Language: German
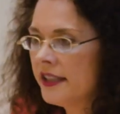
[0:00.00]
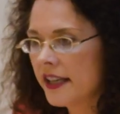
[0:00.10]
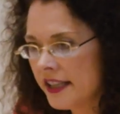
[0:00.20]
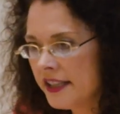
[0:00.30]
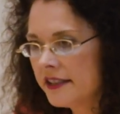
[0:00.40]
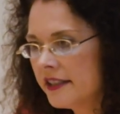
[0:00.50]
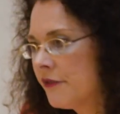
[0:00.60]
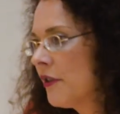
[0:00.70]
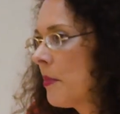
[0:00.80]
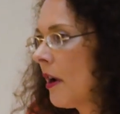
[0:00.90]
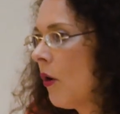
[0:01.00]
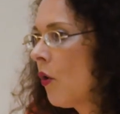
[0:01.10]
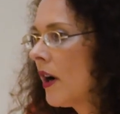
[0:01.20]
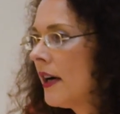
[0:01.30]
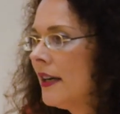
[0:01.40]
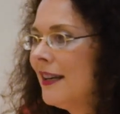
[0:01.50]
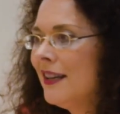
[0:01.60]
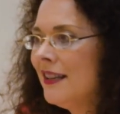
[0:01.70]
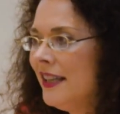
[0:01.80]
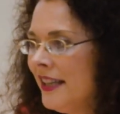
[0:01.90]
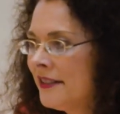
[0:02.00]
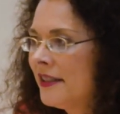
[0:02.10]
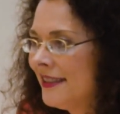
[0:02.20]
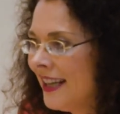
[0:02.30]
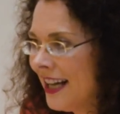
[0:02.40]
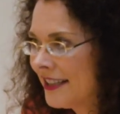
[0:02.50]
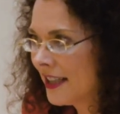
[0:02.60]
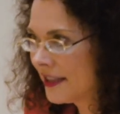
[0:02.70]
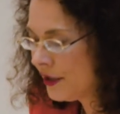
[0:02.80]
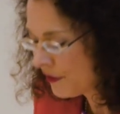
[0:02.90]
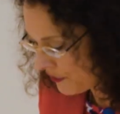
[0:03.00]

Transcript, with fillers: die Rechte der Verbraucher lehnt die Alternative